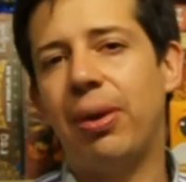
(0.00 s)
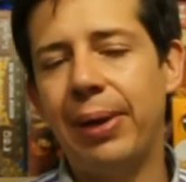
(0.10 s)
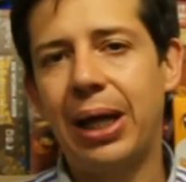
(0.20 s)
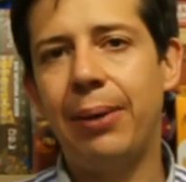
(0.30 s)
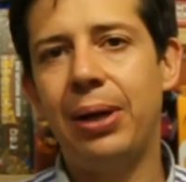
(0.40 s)

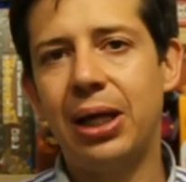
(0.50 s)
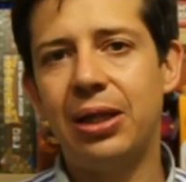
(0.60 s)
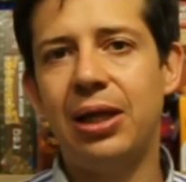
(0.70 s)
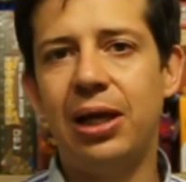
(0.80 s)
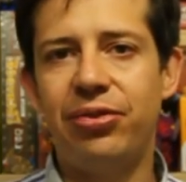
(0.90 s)
habrá que ver qué
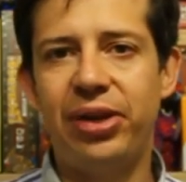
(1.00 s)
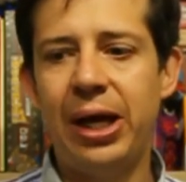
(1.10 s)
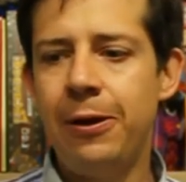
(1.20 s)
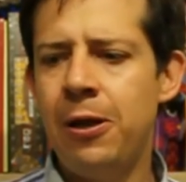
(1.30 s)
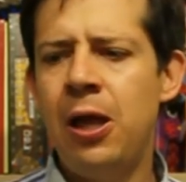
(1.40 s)
tal
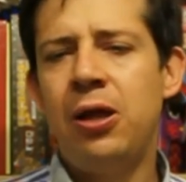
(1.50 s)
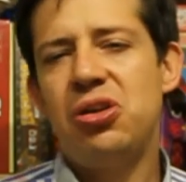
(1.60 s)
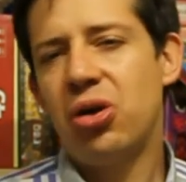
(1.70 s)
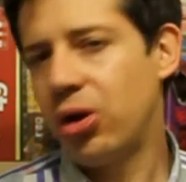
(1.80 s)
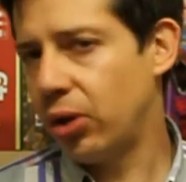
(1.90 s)
está.
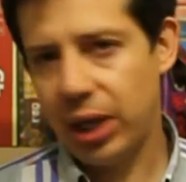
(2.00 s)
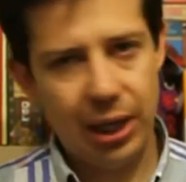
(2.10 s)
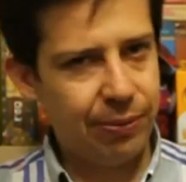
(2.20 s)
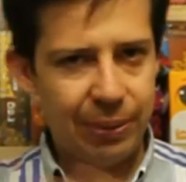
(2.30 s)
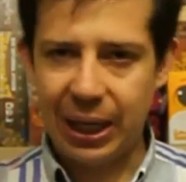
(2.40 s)
Yo creo que
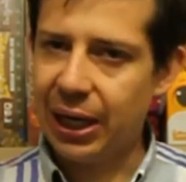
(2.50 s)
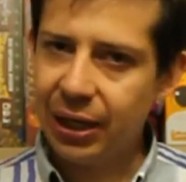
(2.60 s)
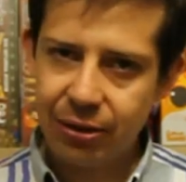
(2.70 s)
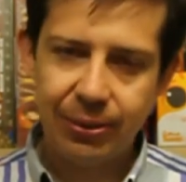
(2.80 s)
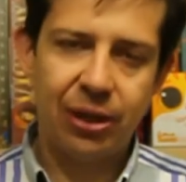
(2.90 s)
las
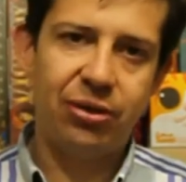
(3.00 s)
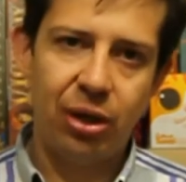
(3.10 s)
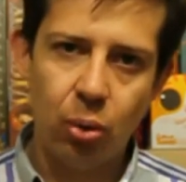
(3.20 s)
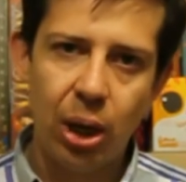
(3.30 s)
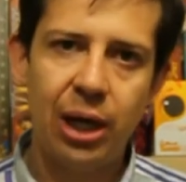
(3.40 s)
mecánicas van a ser
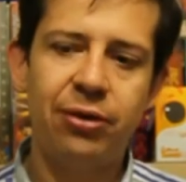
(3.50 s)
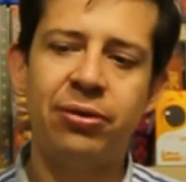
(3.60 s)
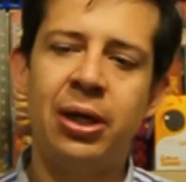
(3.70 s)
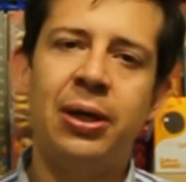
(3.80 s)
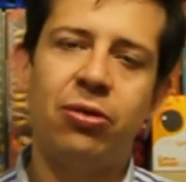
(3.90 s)

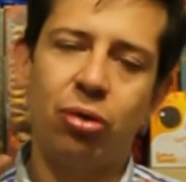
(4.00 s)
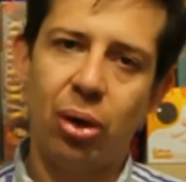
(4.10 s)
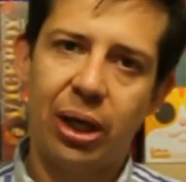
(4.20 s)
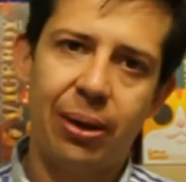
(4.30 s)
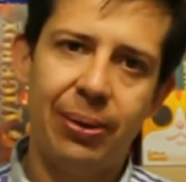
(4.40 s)
iguales, solo
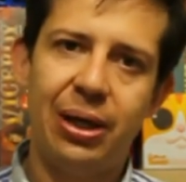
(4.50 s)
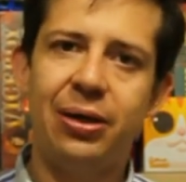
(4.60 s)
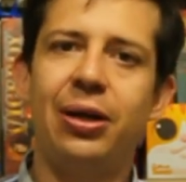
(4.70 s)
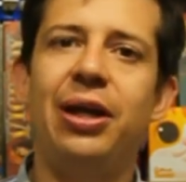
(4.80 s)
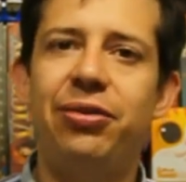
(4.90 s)
hay que ver
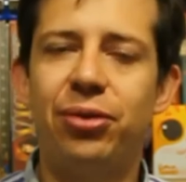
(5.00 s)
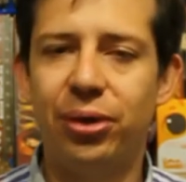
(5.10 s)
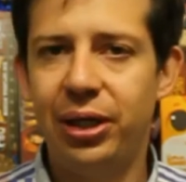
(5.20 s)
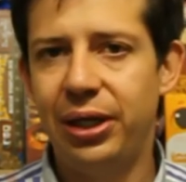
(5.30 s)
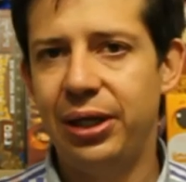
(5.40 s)
esto
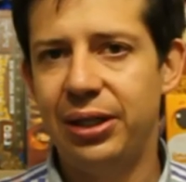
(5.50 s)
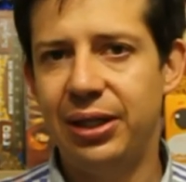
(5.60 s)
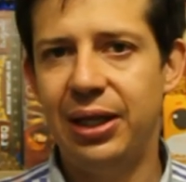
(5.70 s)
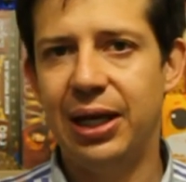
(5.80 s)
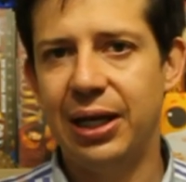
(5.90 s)
de,
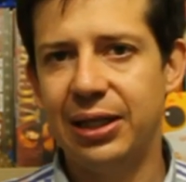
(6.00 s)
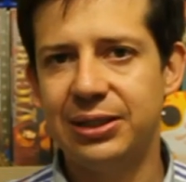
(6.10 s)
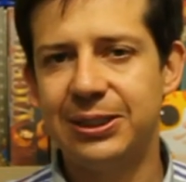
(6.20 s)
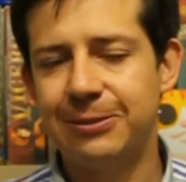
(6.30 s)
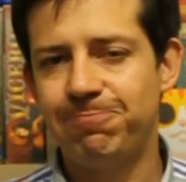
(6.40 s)

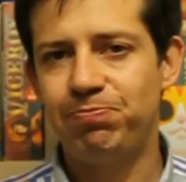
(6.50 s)
las,